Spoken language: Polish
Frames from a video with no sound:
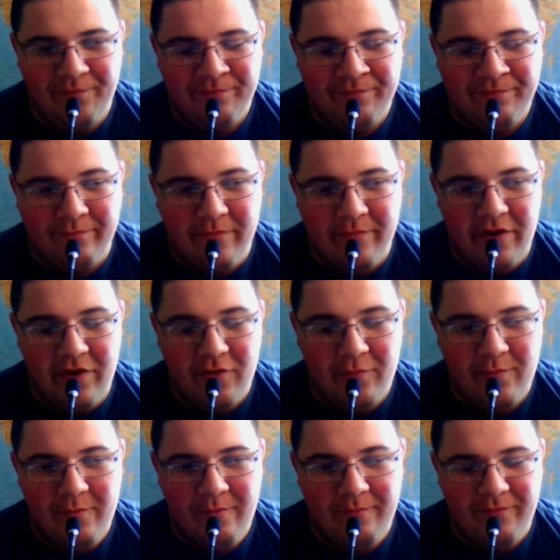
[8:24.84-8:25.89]

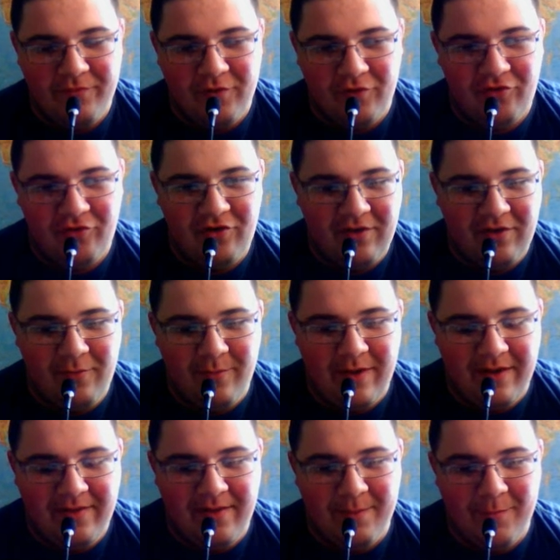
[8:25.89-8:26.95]
minimum do 30
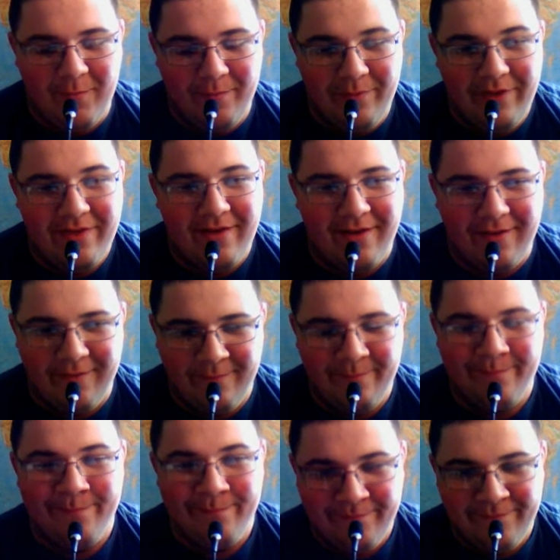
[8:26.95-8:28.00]
maksimum pytań.
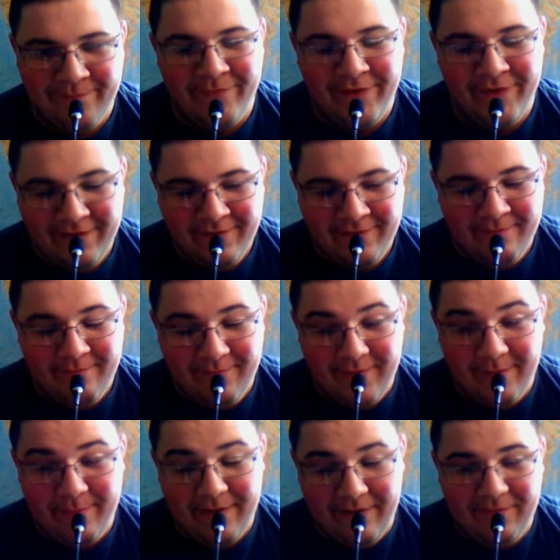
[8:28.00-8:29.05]

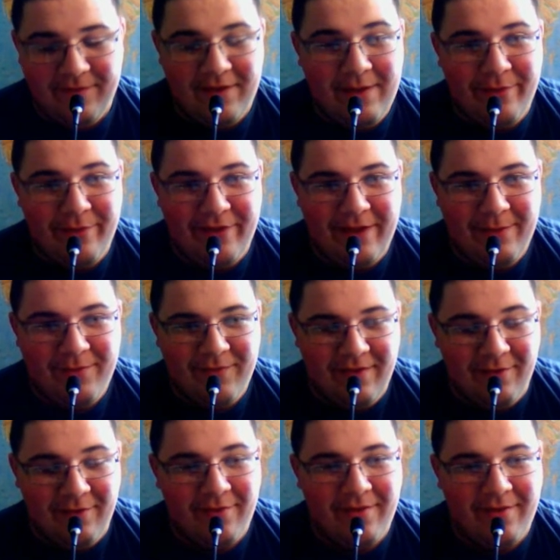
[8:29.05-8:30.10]
Naprawdę nie myślałem, że was
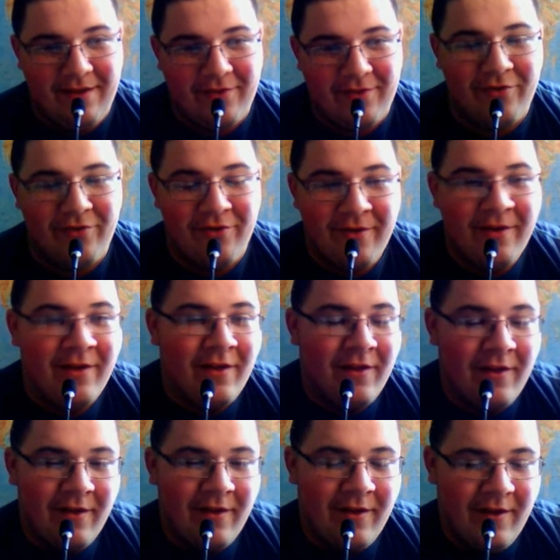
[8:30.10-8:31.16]
na to stać.
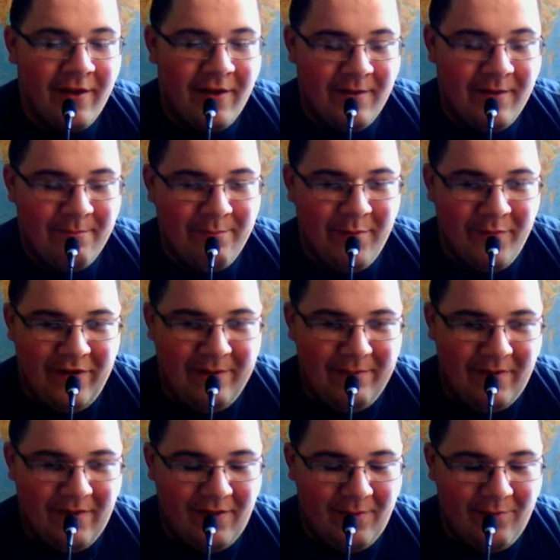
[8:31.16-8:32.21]
Powinienem
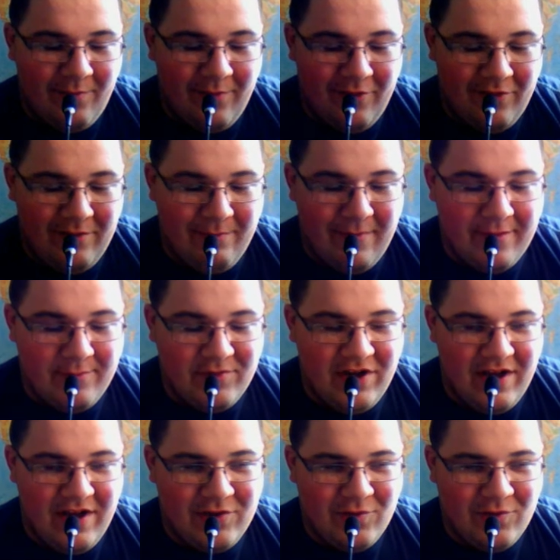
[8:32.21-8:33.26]
teraz, teraz przypomnieć o tym małym
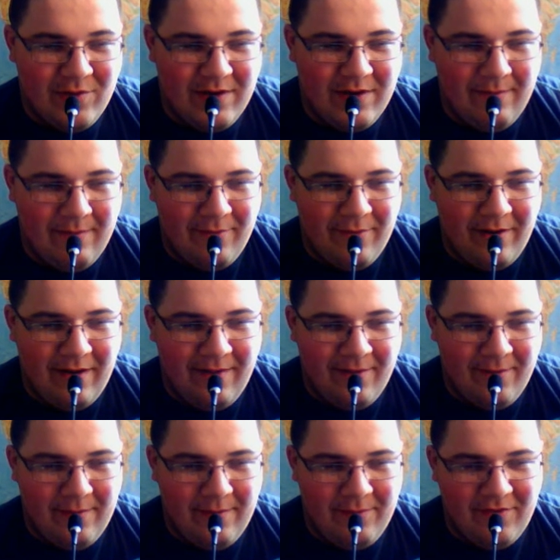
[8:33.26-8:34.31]
challenge'u, który wam
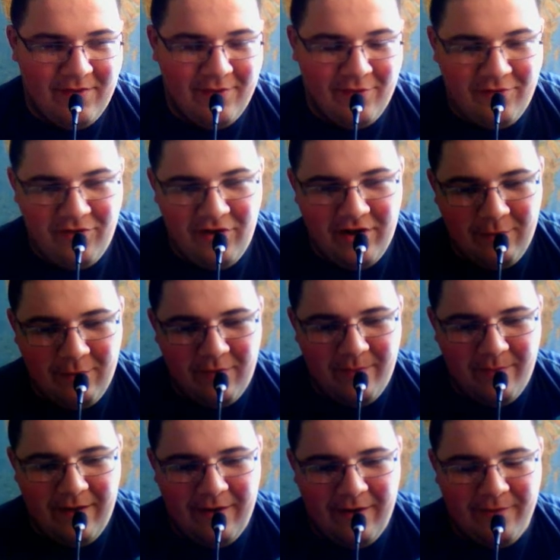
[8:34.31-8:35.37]
zorganizowałem jeszcze z odcinka
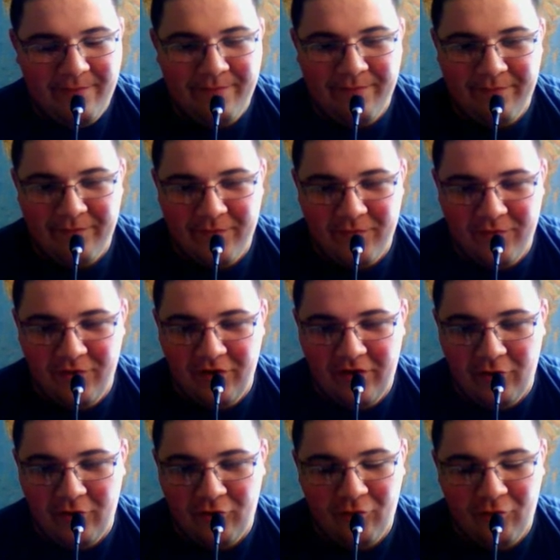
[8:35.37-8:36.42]
8.
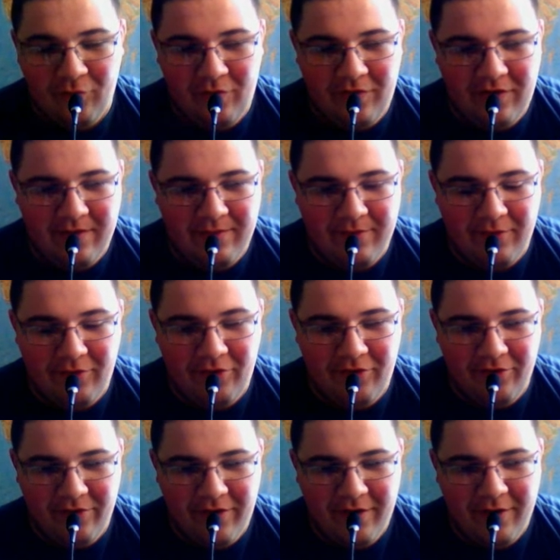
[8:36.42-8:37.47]
Dzisiaj 6 do
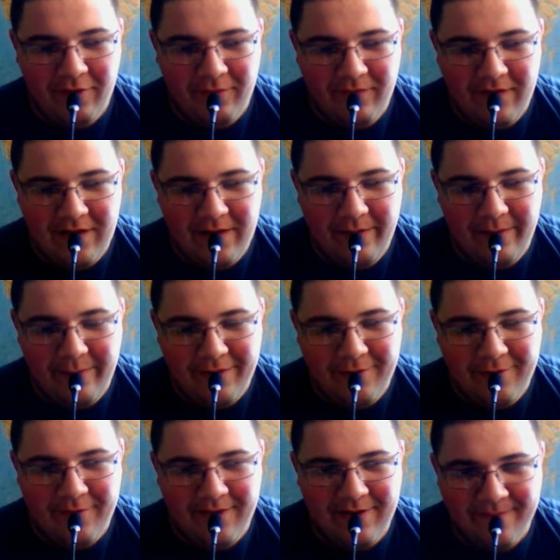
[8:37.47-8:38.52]
10 wiele nie
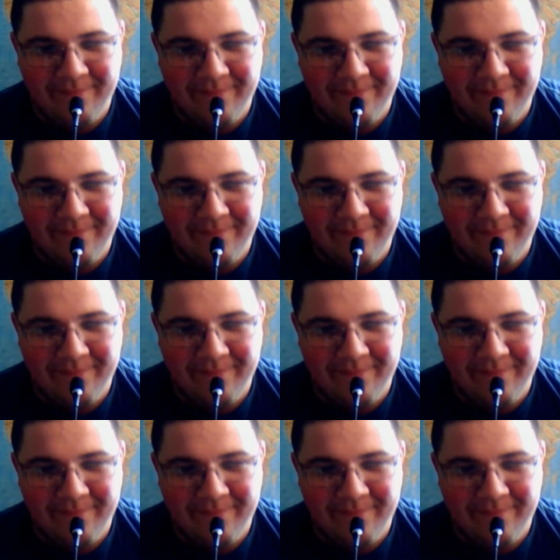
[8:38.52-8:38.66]
brakuje